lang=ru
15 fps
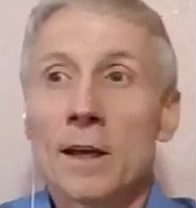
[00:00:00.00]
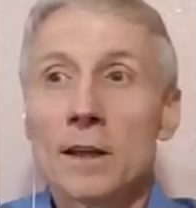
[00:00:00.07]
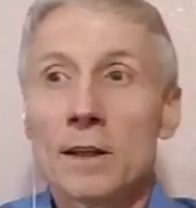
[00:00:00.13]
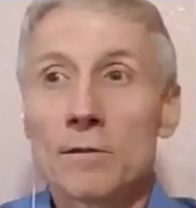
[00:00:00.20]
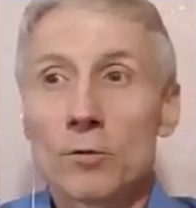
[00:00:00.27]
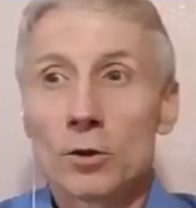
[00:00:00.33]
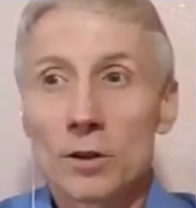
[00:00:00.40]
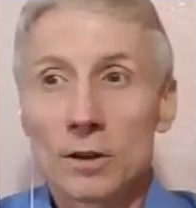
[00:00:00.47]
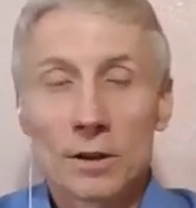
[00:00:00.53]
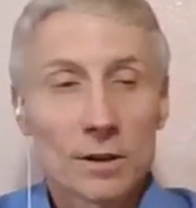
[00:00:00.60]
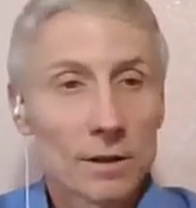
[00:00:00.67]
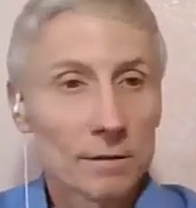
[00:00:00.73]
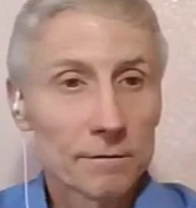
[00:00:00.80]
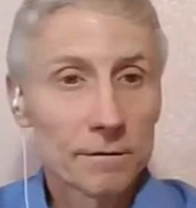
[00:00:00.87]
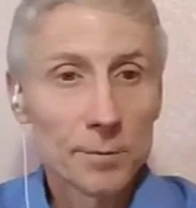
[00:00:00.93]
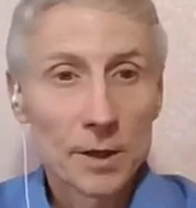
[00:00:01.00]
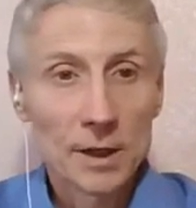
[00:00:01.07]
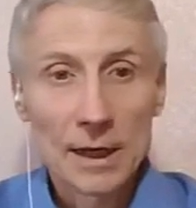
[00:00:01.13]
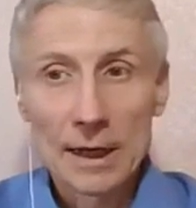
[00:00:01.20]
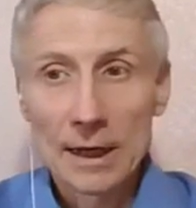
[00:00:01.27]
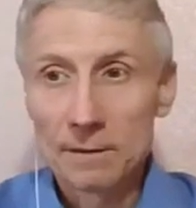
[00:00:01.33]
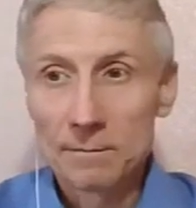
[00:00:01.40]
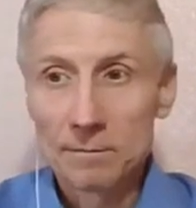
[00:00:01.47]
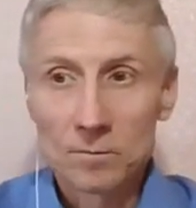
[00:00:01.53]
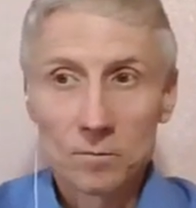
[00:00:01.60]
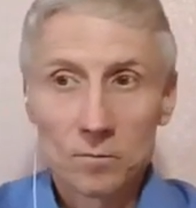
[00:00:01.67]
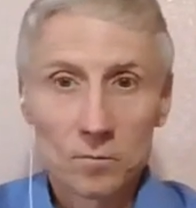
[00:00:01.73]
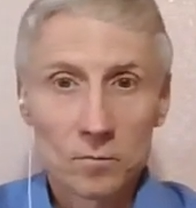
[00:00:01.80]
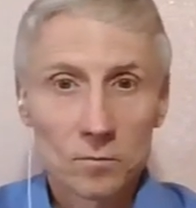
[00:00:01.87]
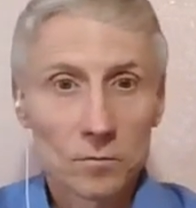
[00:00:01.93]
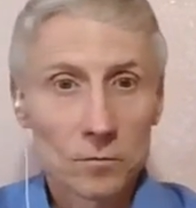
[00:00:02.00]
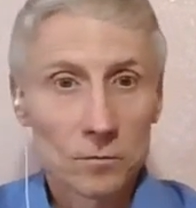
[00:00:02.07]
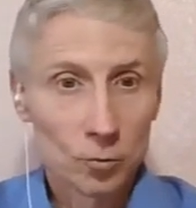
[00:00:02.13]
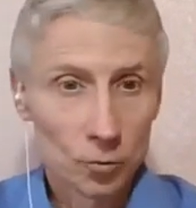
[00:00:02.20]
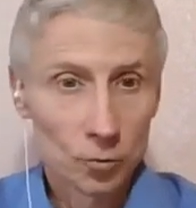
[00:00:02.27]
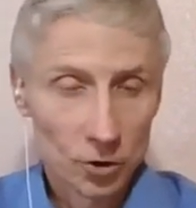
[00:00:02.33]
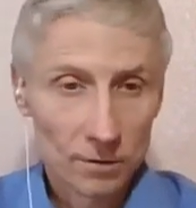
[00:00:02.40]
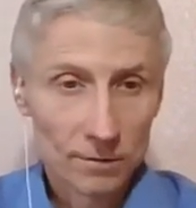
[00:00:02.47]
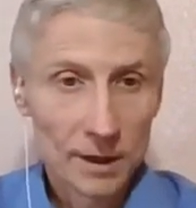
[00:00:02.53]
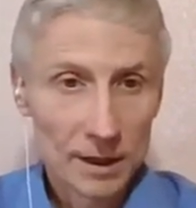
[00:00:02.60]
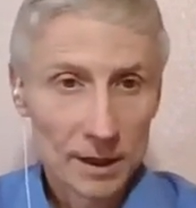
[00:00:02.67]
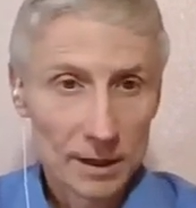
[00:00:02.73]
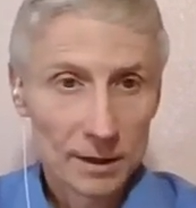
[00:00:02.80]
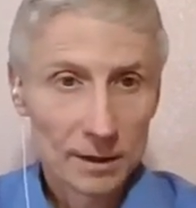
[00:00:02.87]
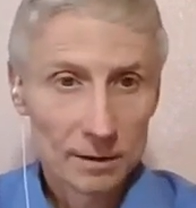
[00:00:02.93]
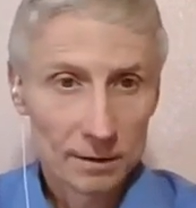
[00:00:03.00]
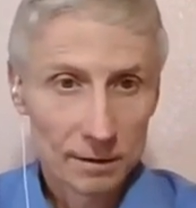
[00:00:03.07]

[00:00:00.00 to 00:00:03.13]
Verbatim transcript: И вот э, выбирая лучший вариант,